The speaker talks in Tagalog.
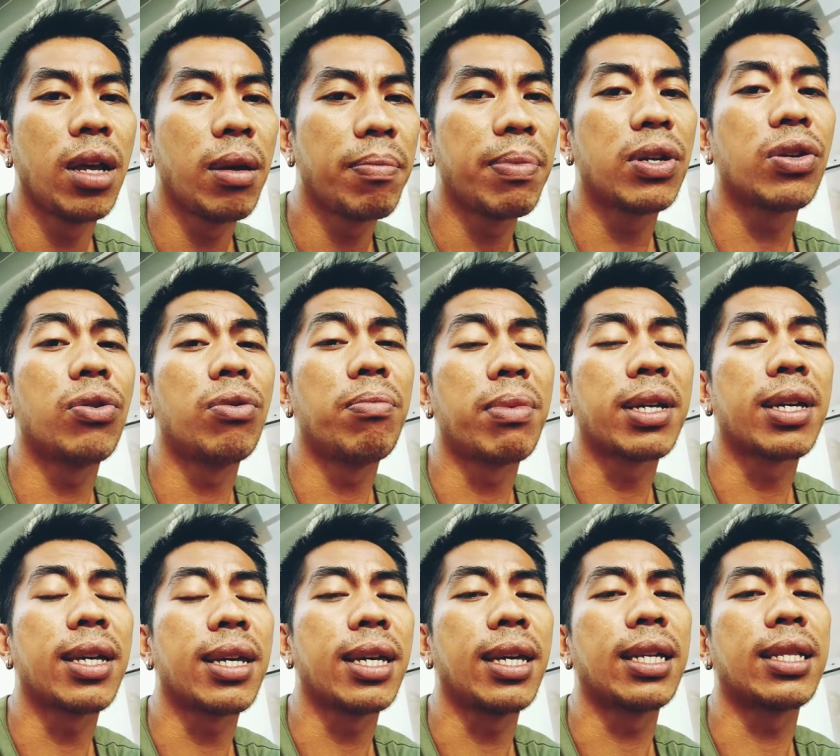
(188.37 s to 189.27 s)
pero
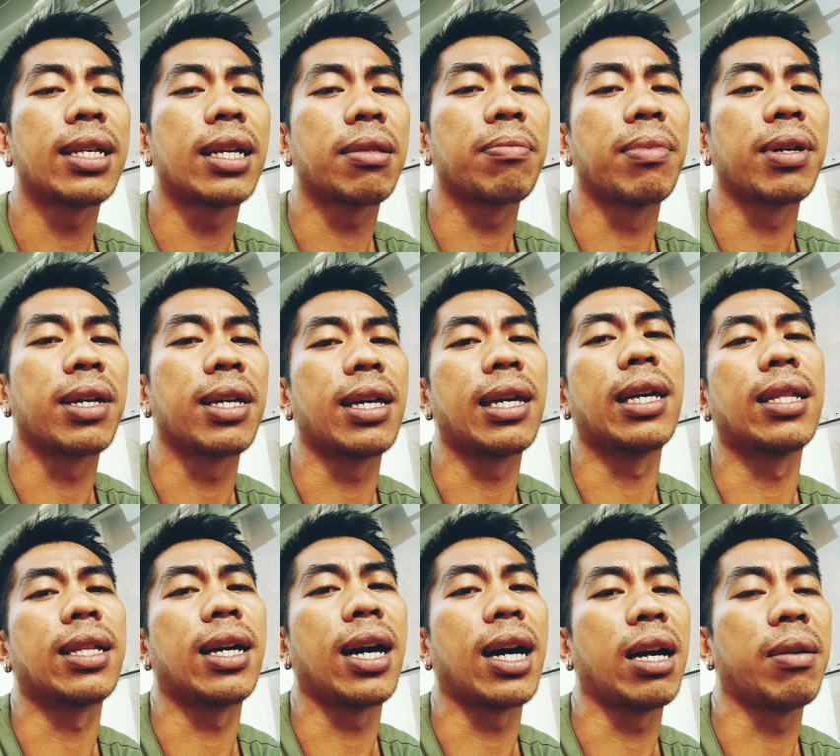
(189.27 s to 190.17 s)
magkikita at
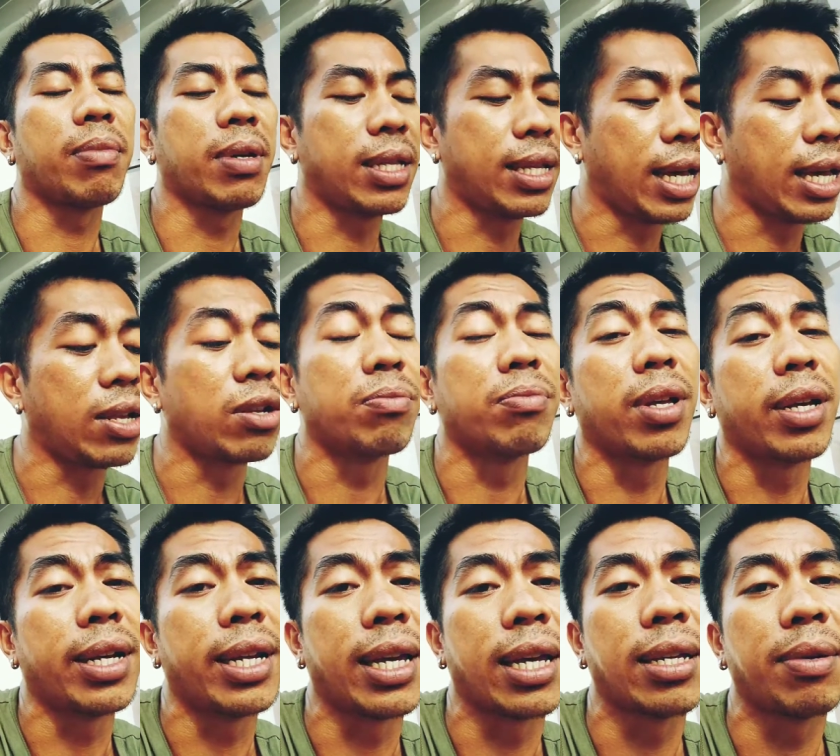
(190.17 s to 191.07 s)
magkikita kami the end of
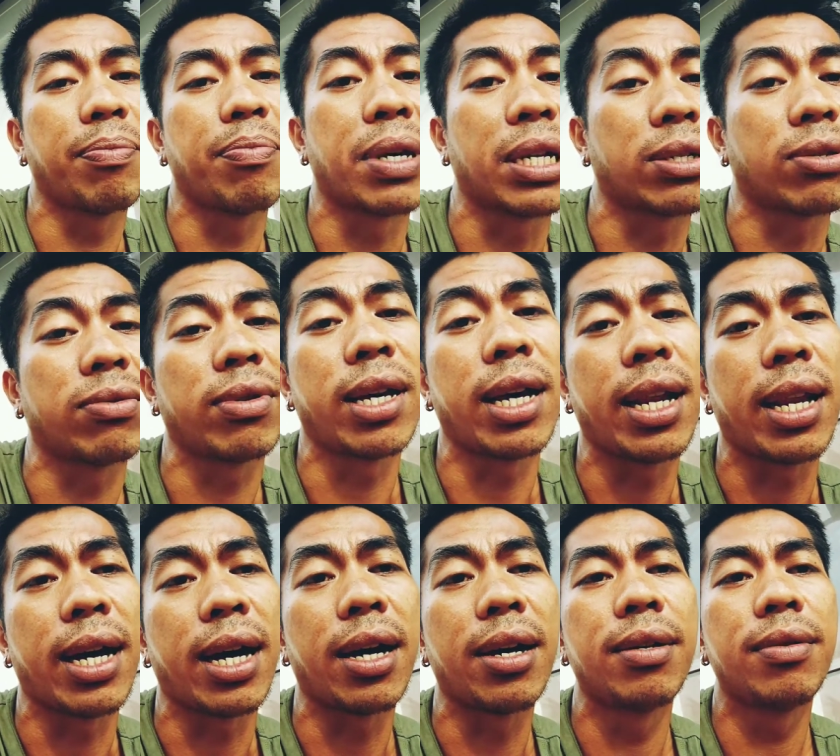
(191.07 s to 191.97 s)
the day. Personal
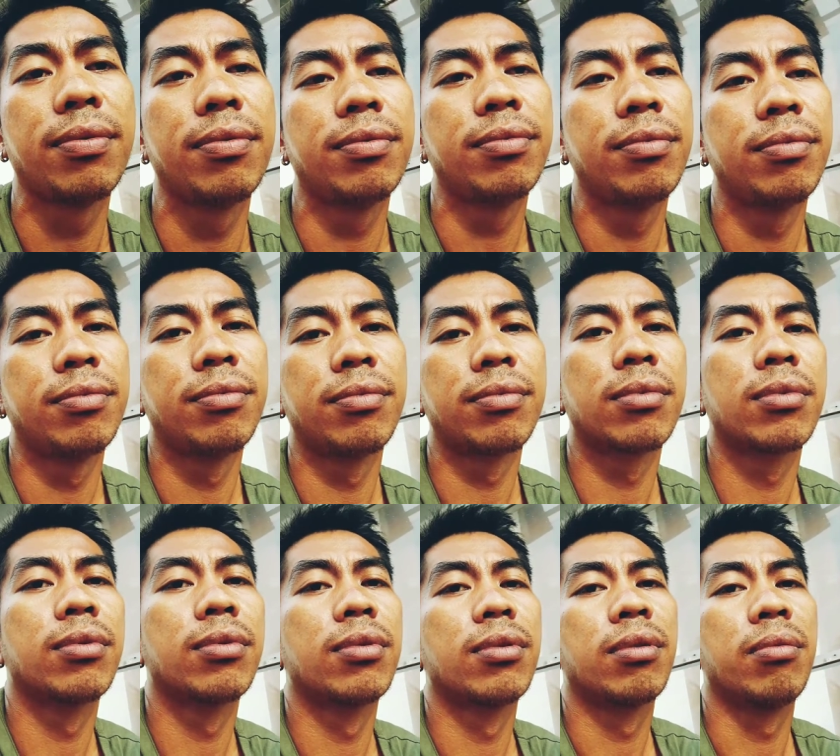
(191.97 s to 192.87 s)
lang.
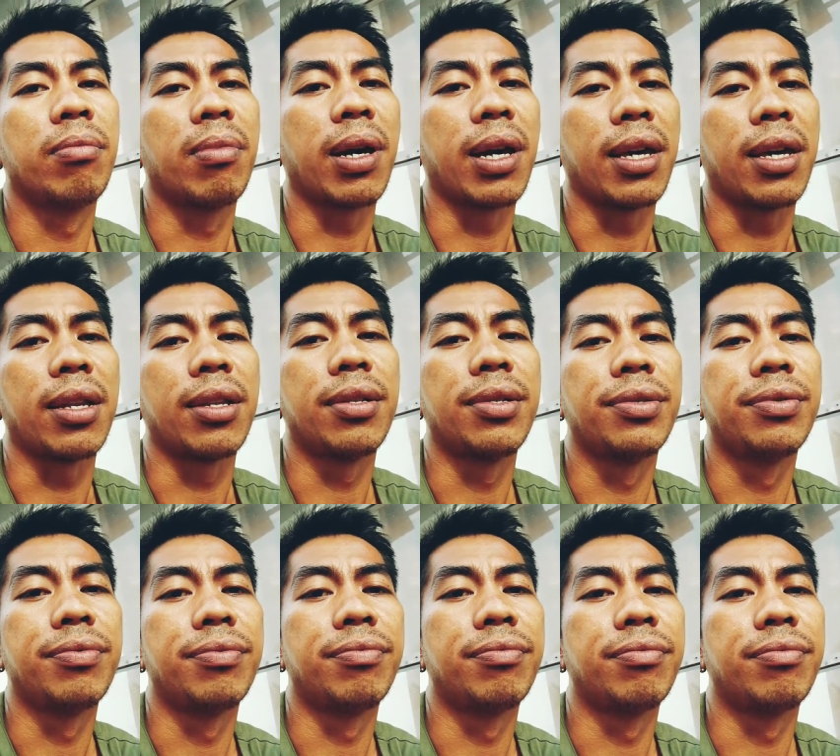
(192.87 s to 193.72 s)
Ayan. Ano